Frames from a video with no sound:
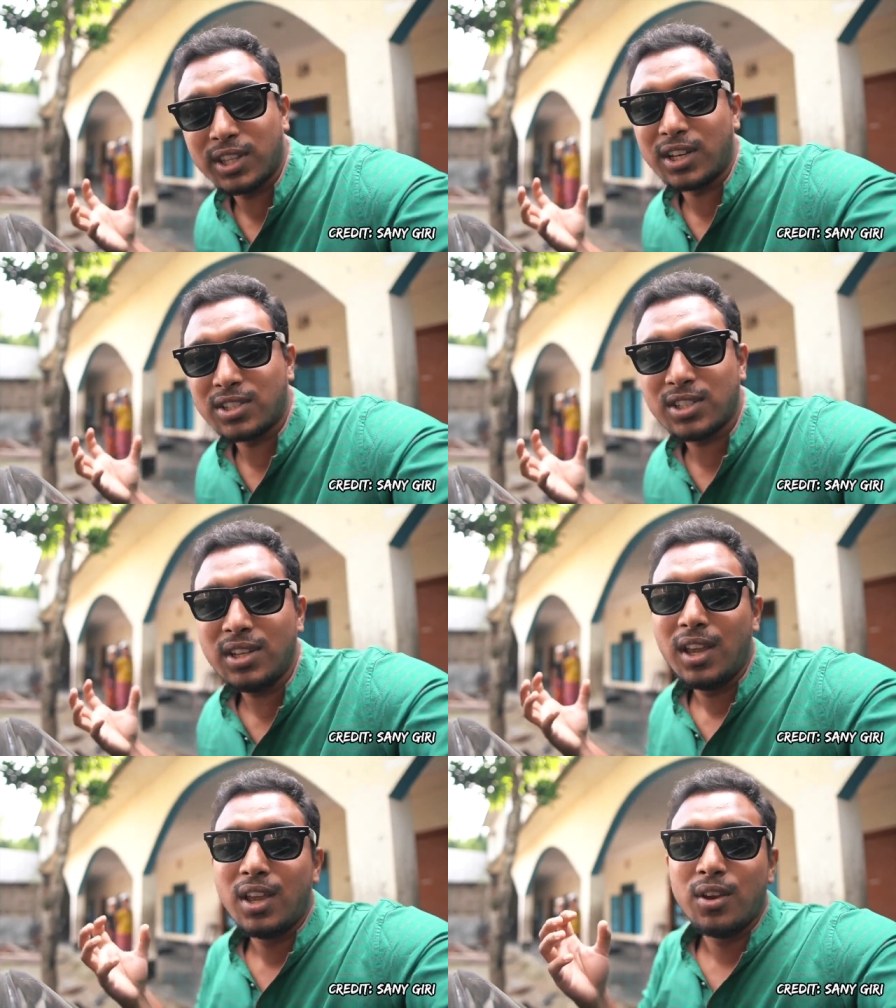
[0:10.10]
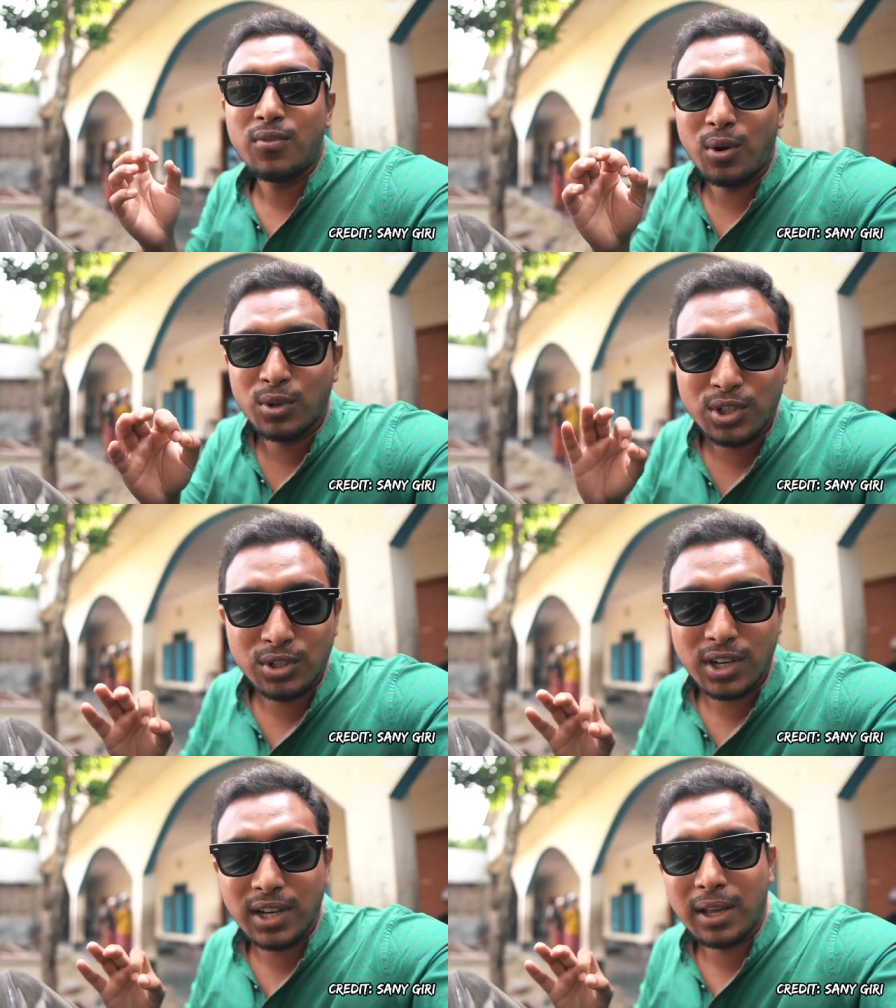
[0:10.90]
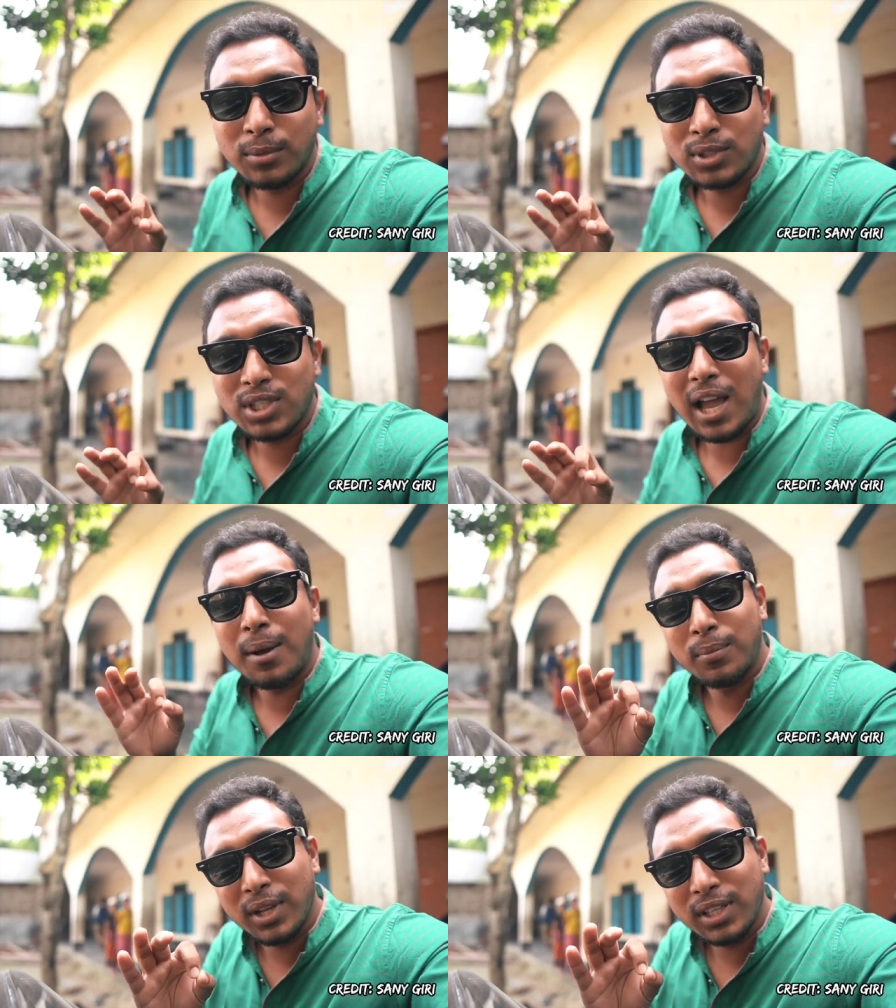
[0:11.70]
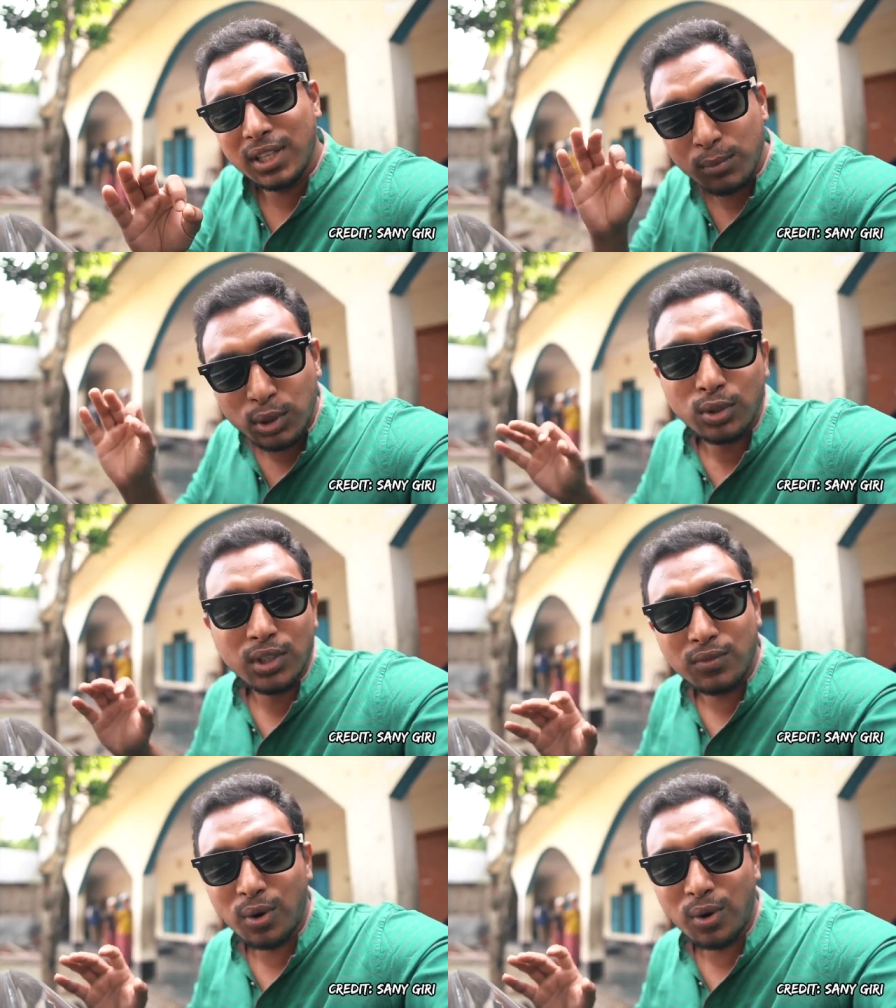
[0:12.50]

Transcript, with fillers: সাথে আসছি ফাউন্ডেশনটার নাম হচ্ছে আমরাই কিংবদন্তি